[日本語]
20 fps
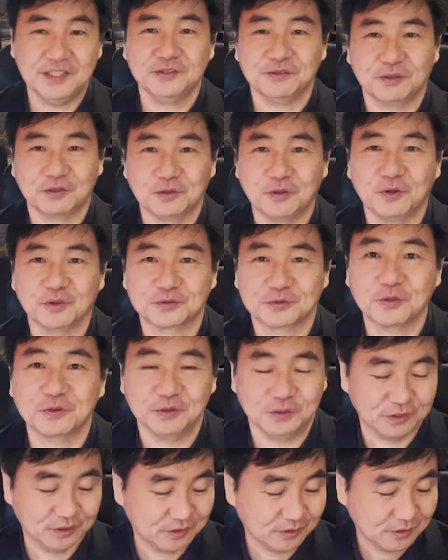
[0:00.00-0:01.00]
Kindle を
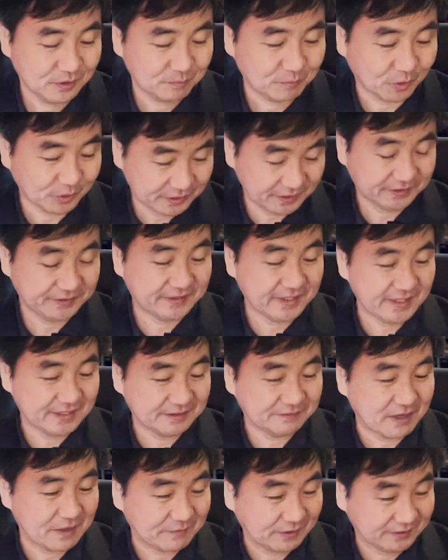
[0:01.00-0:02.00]
即ポチって
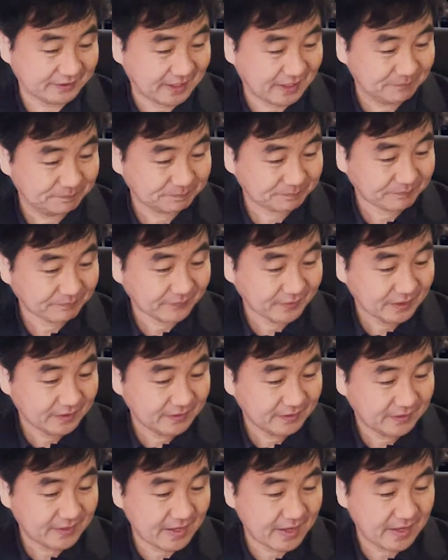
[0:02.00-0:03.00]
しまいました
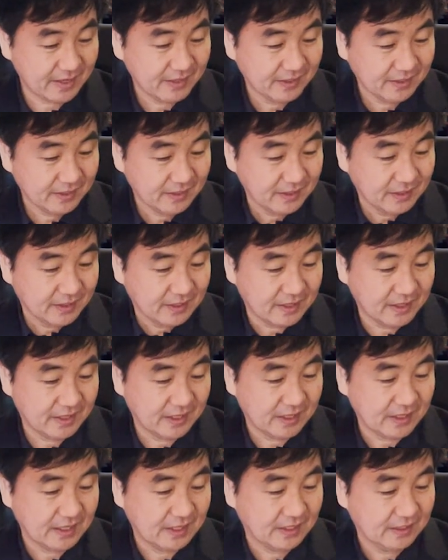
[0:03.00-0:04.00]
で、
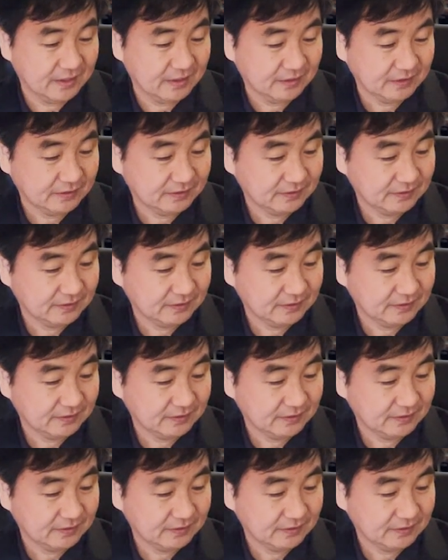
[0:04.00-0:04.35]
え